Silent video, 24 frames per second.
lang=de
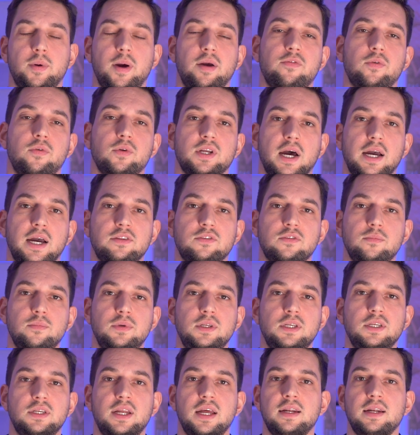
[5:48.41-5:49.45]
beim iPhone 13
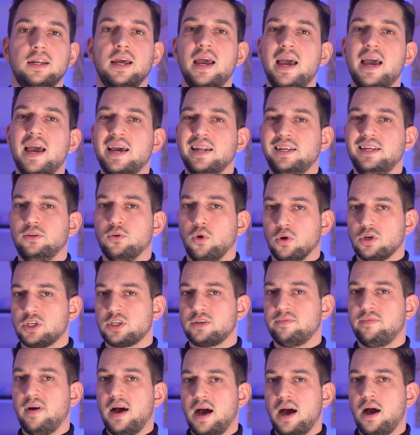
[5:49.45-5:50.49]
Mini, denn die
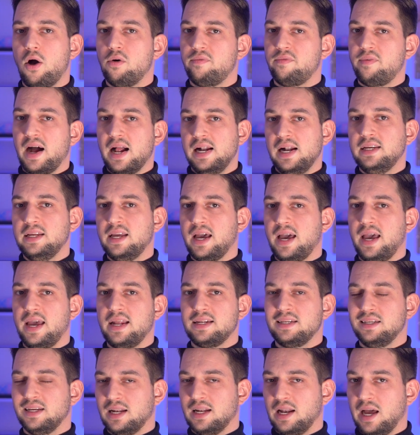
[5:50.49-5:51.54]
Notch war auf allen
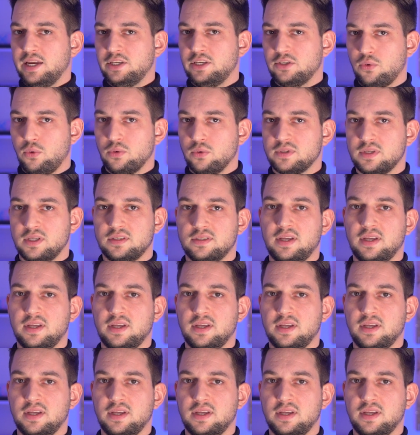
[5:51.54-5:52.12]
Geräten gleich groß.